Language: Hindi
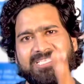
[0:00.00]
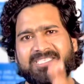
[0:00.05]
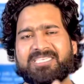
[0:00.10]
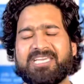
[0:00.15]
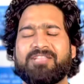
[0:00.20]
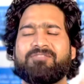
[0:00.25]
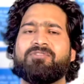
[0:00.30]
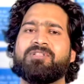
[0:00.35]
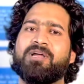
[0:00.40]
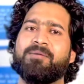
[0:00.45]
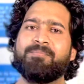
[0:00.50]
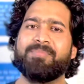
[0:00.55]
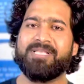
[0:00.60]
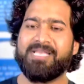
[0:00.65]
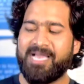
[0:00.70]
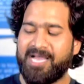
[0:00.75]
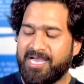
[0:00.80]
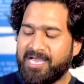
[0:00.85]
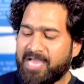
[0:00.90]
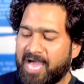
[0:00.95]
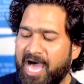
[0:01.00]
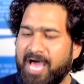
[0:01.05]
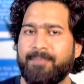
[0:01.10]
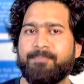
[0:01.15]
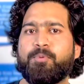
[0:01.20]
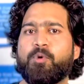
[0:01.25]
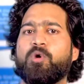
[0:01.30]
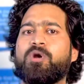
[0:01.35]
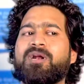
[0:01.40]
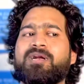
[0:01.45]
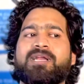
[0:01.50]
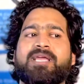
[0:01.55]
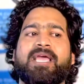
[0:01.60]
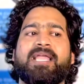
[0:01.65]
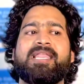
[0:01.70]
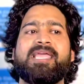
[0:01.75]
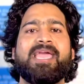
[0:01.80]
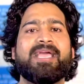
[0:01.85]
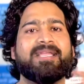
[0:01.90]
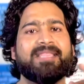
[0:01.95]
जेनवन कंपनियां हर प्रोडक्ट के
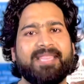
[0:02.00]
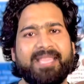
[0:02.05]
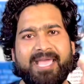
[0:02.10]
लिए एक